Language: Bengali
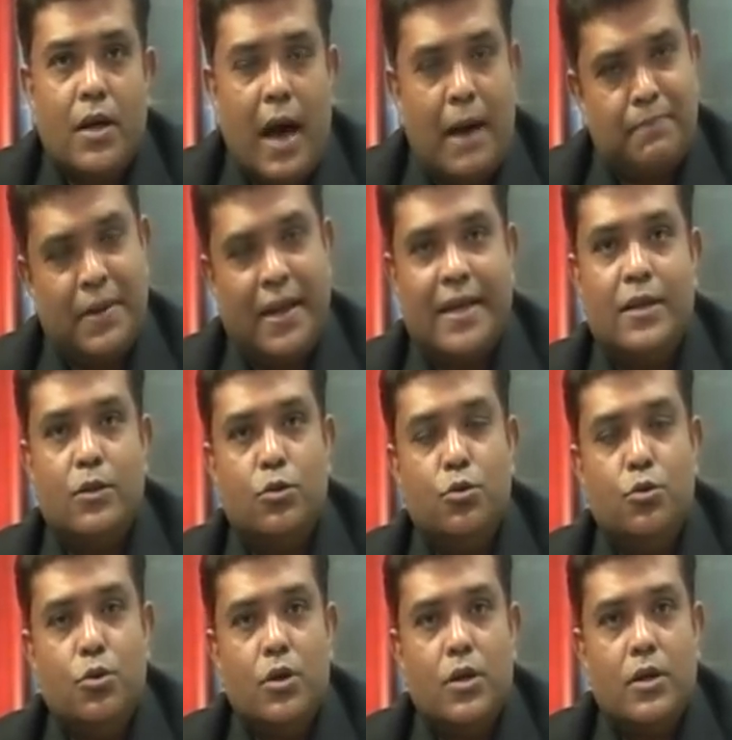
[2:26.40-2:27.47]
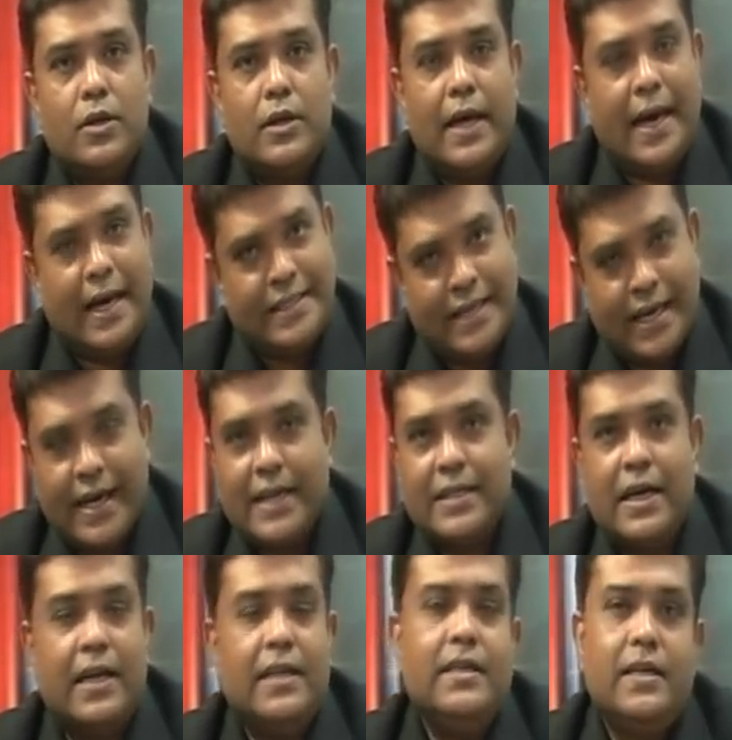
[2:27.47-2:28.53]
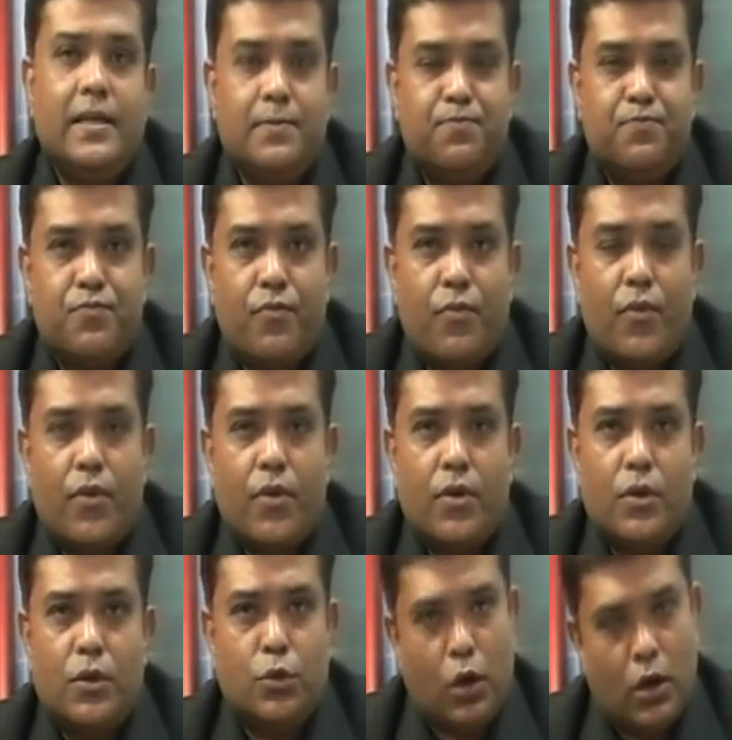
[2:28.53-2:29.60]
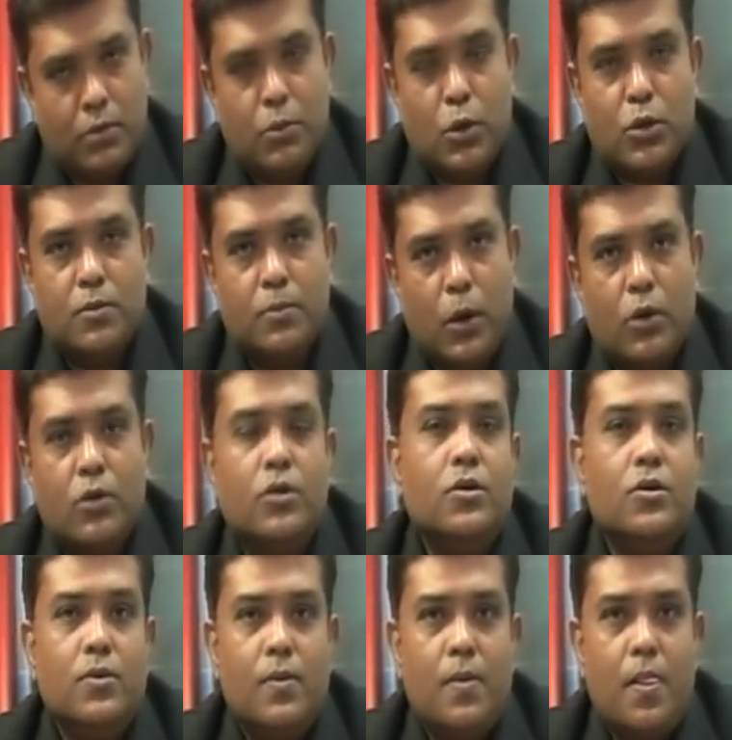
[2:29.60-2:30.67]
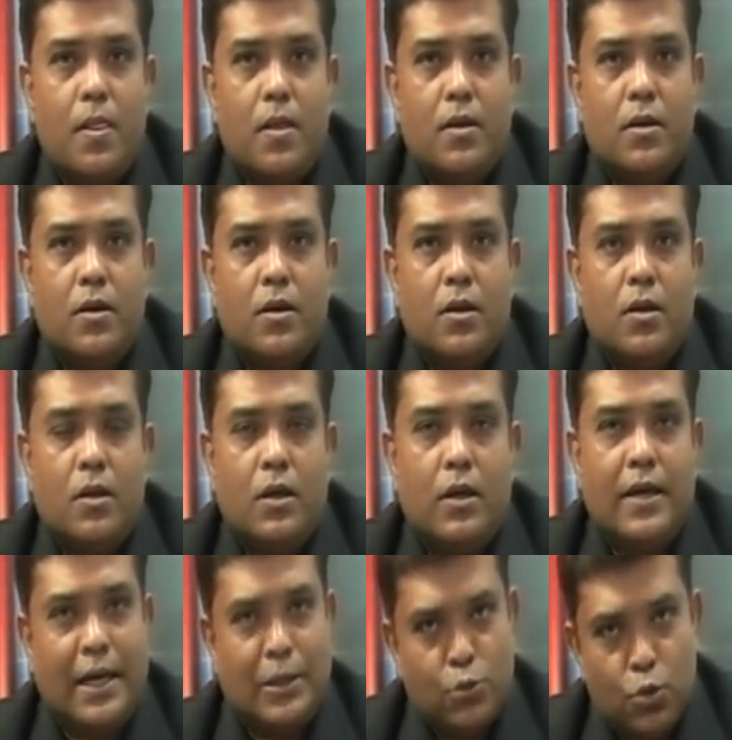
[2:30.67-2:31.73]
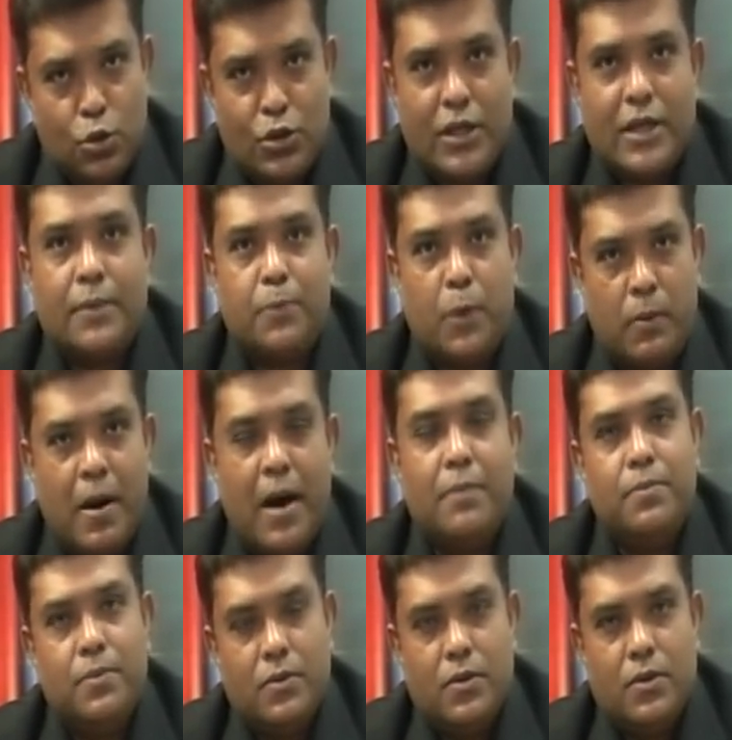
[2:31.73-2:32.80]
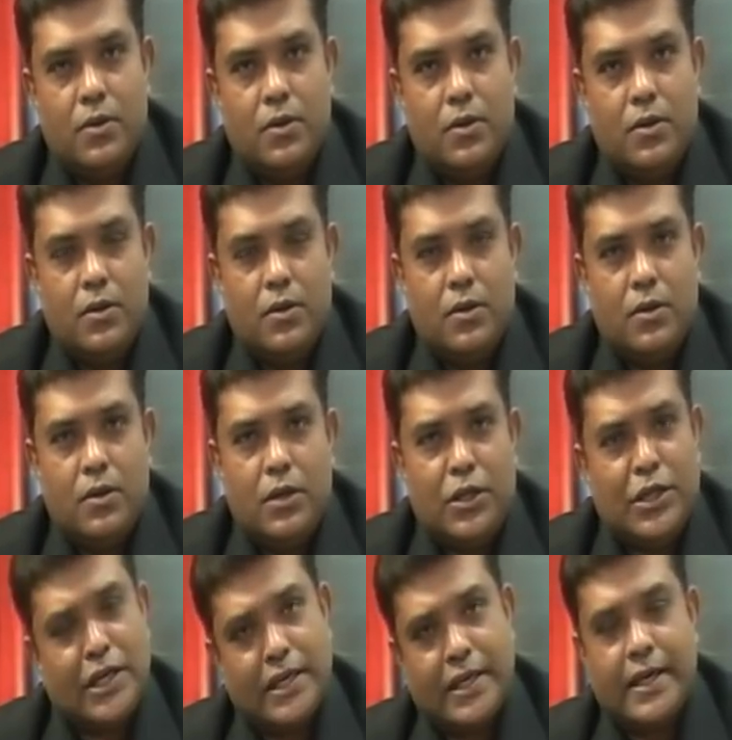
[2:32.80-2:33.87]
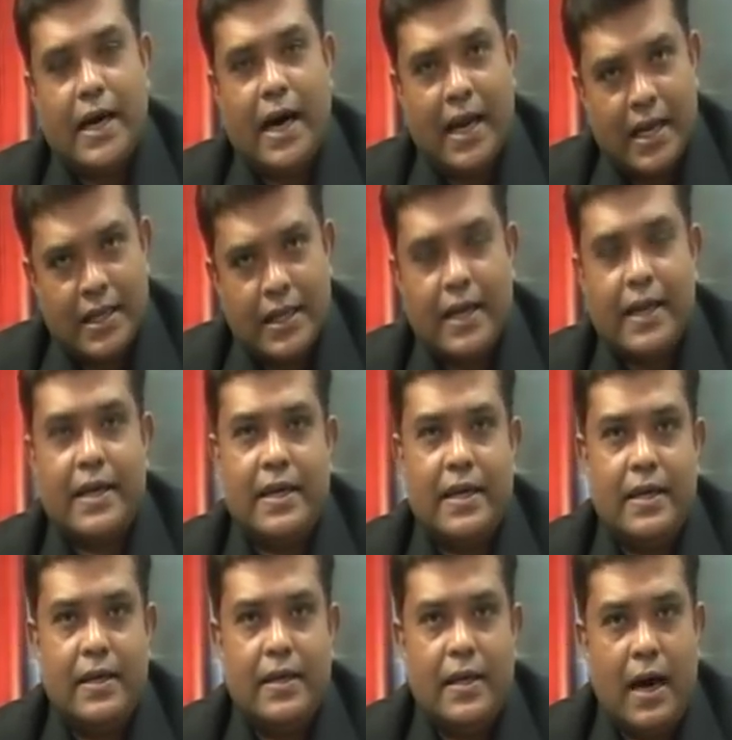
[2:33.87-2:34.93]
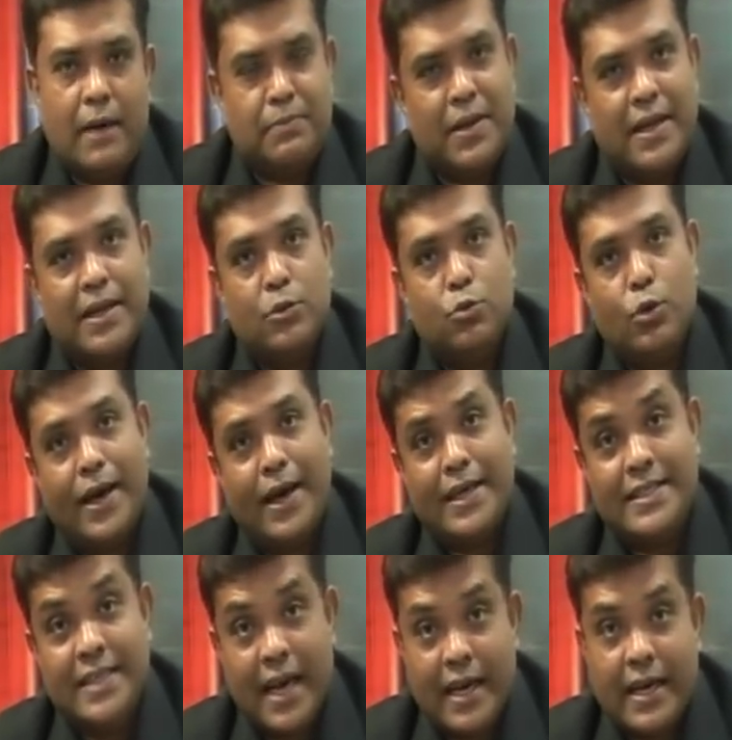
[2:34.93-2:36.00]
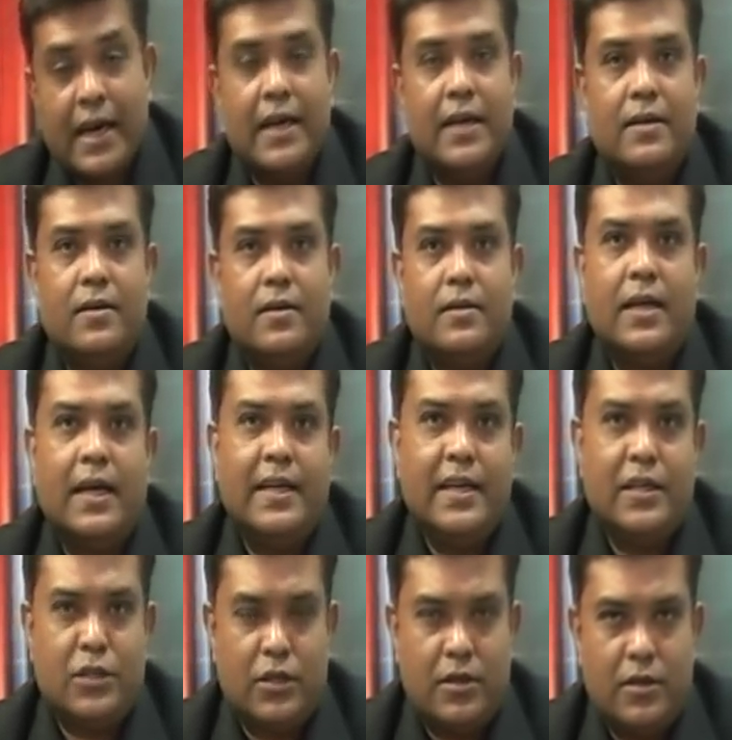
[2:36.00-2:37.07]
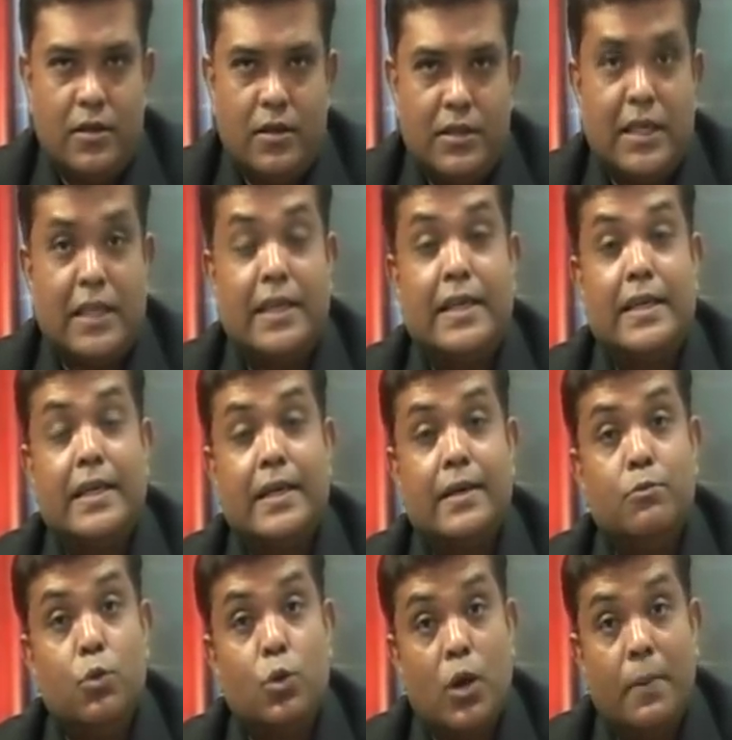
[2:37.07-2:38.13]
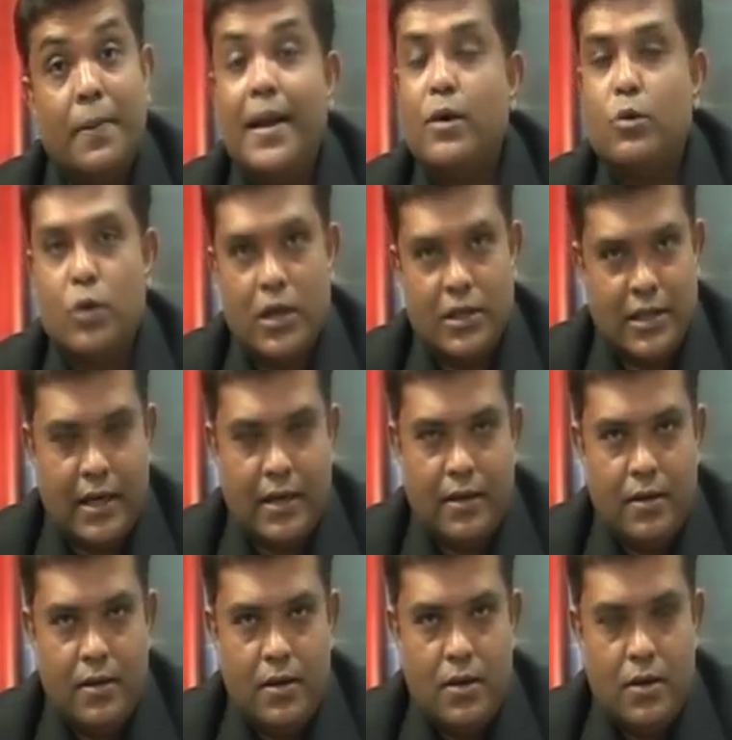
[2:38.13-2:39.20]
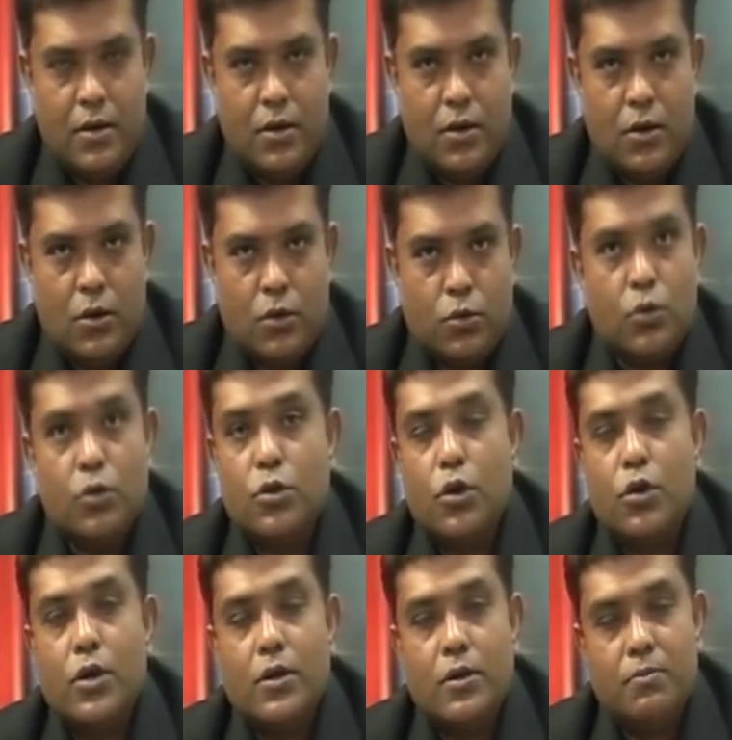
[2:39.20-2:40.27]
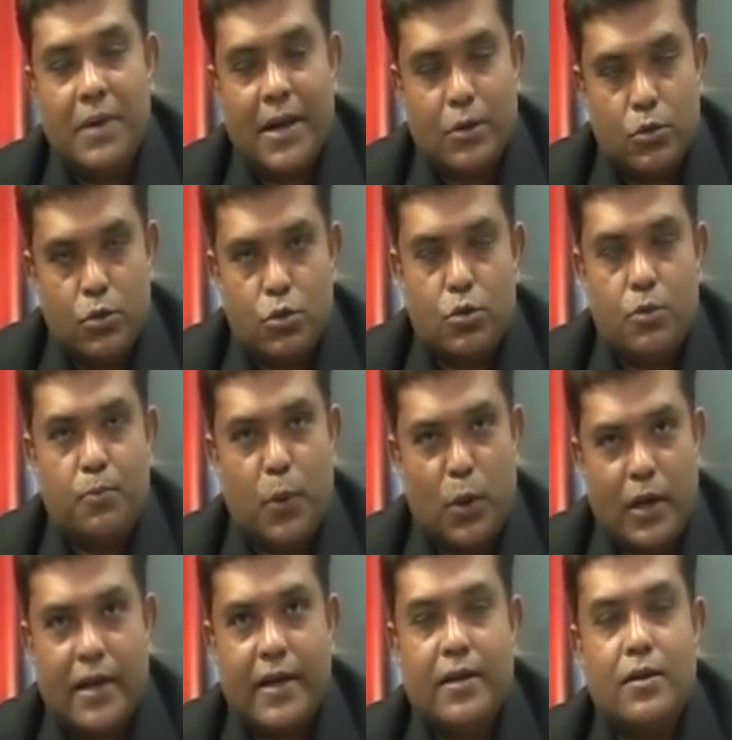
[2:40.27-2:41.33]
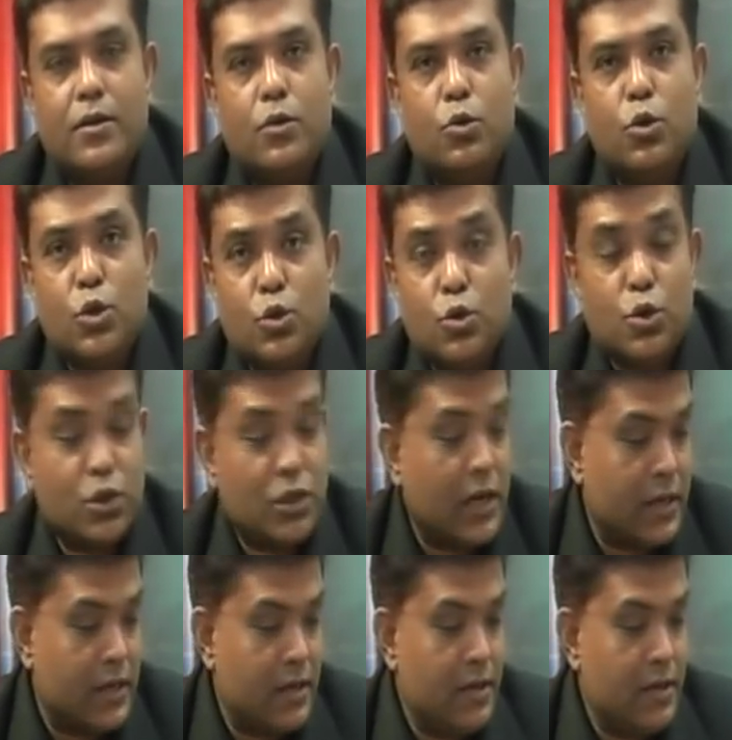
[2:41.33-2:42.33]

আপনারা কিন্তু এক জায়গায় দাঁড়িয়ে দলমত বর্ণ রাজনৈতিক প্রভাব সেটাকে আলাদা রেখে আপনারা কিন্তু এক জায়গায় দাঁড়িয়েছেন যাতে এটাকে মোকাবেলা করা যায় কোনো ধরনের মানে কোনো প্রকারের কুসংস্কার